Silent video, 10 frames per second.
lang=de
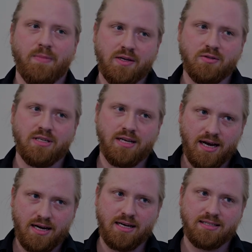Also die
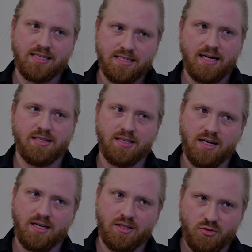Krankenkasse zahlt einen
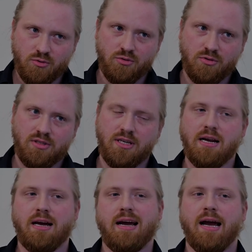Teil dazu. Je
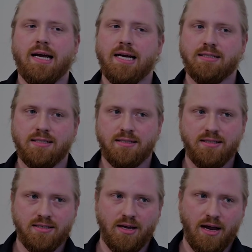nach Krankenkasse ist
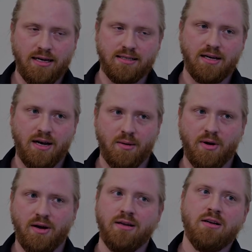dieser Anteil
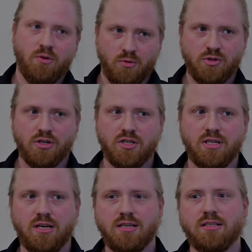aber
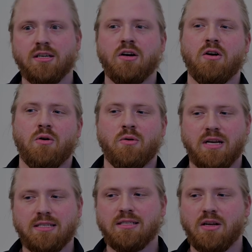unterschiedlich. Und
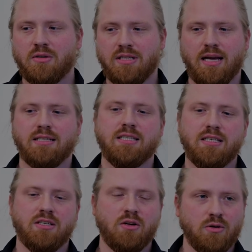das sind auch die
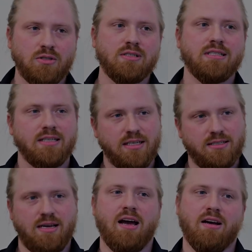einzigen Kosten, die
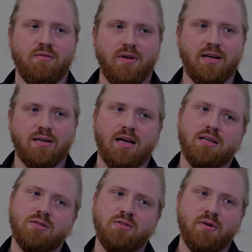getragen werden.
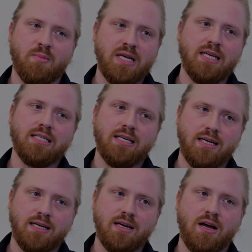Also die Familien, die
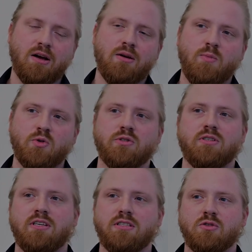Kinder müssen
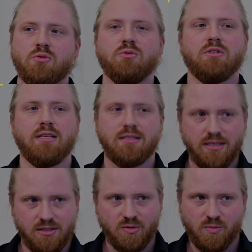nicht
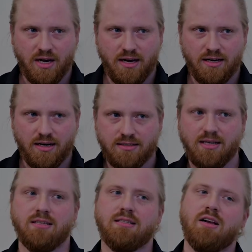zusätzlich zum
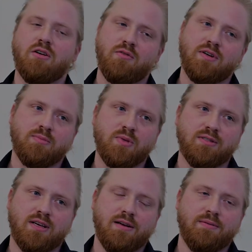Krankenkassenanteil noch was
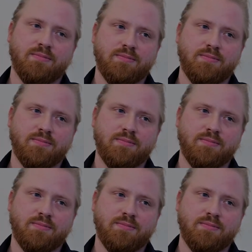bezahlen.